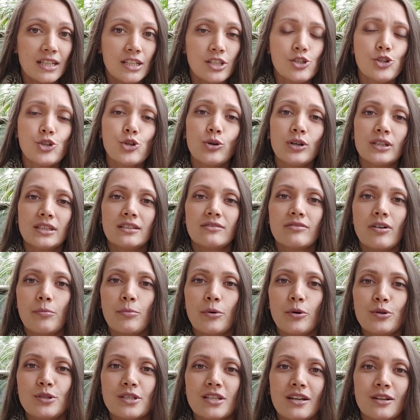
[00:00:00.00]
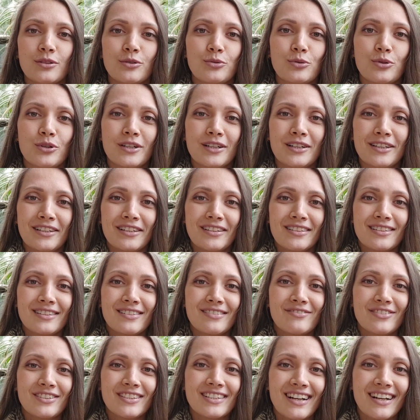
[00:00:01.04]
Еще один вопрос, который
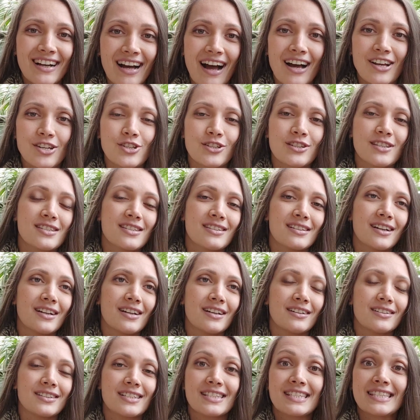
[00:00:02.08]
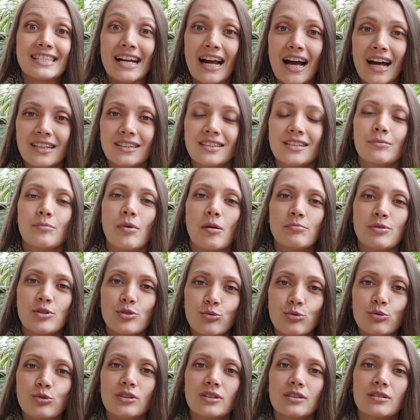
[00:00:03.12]
кажется странным,
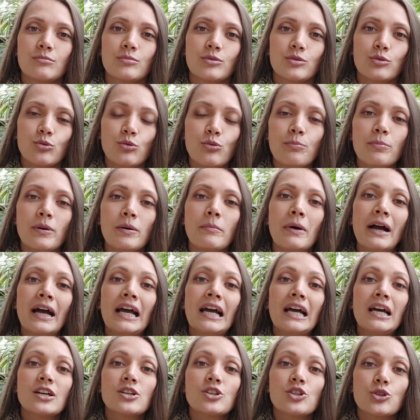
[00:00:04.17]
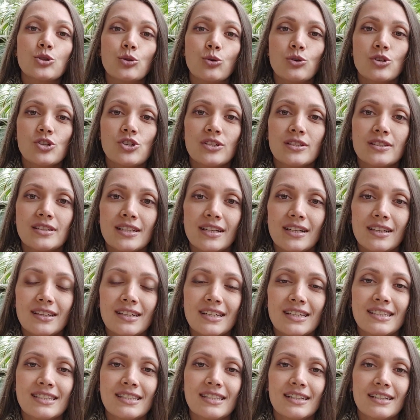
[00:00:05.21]
абсурдным, глупым, что же
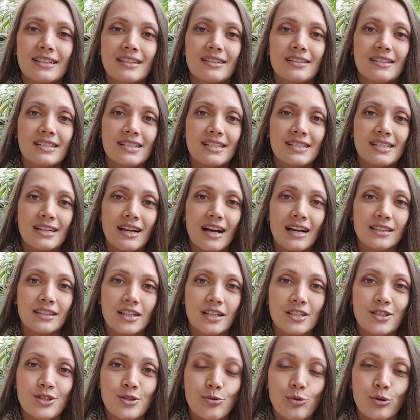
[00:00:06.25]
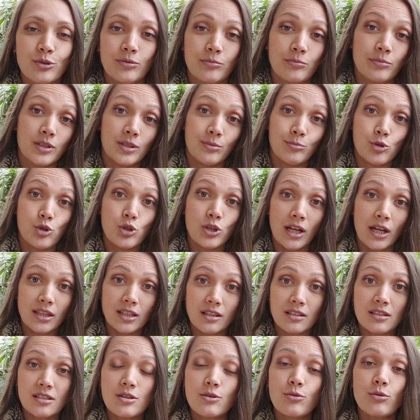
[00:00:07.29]
делать э, с аттракционами, потому что
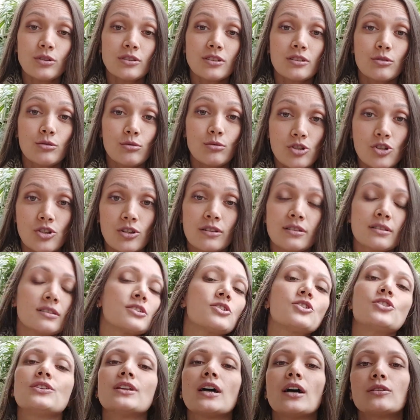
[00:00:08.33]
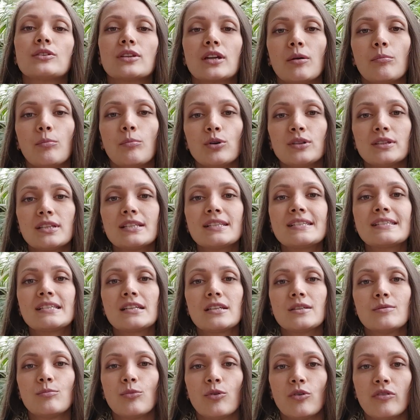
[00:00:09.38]
аттракционы тоже начинают работать
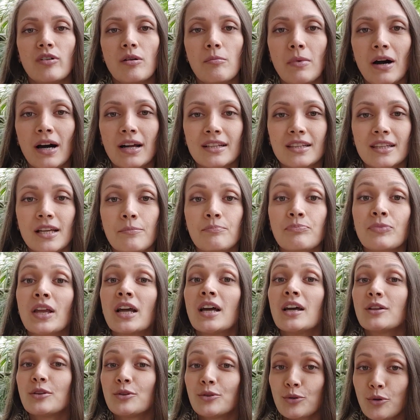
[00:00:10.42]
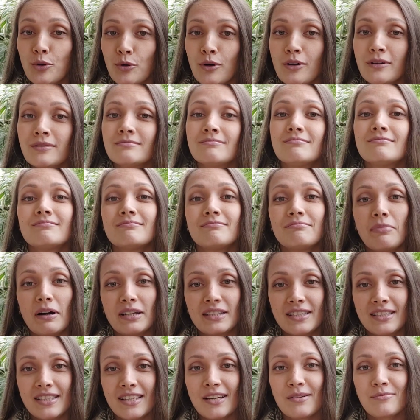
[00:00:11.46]
7 марта. Но
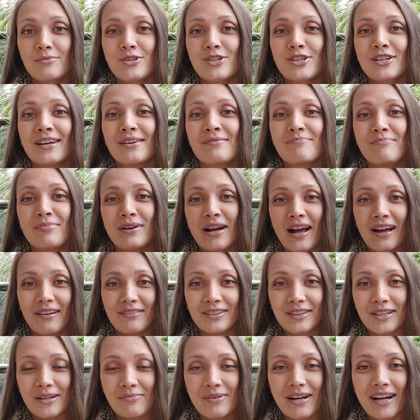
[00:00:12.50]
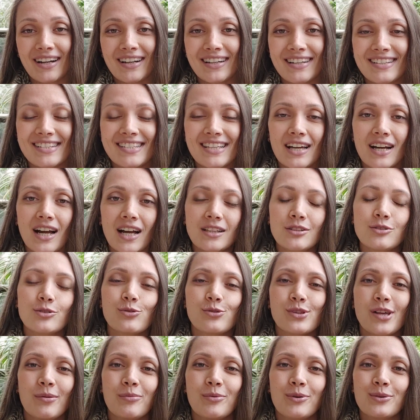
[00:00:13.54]
по тем же правилам, как и рестораны,
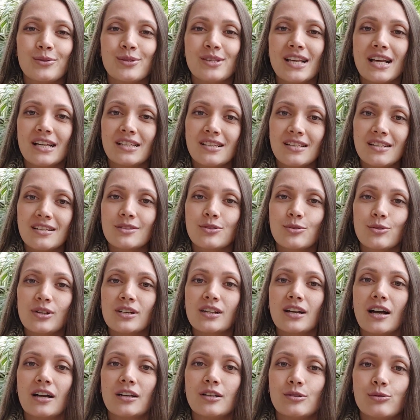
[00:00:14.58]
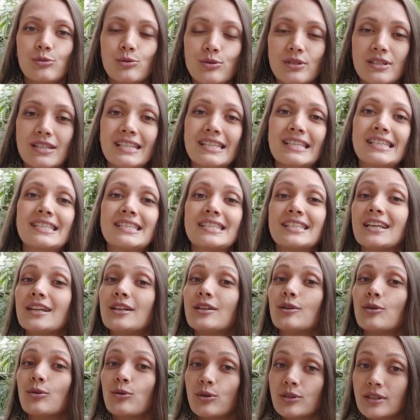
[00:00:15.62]
туда могут зайти только люди с
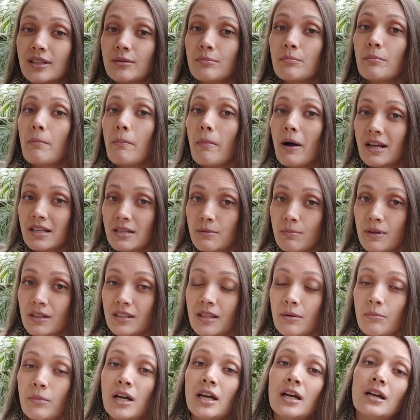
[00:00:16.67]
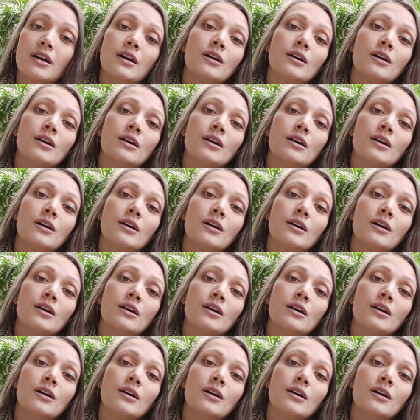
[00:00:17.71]
зеленым паспортом.